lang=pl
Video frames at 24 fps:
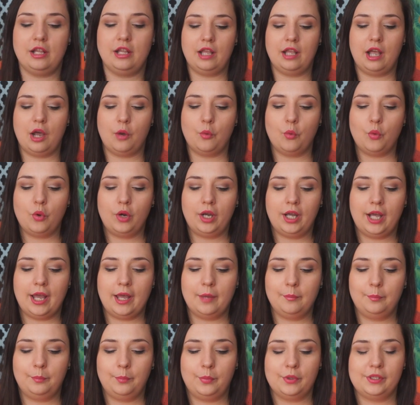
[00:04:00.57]

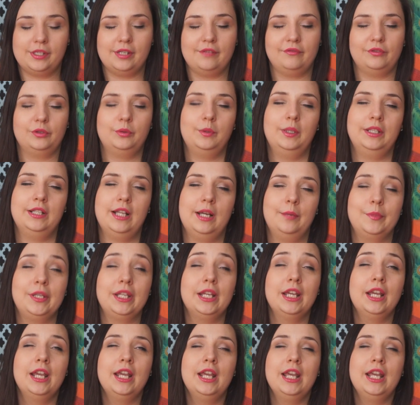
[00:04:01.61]
naukę poza wykładami?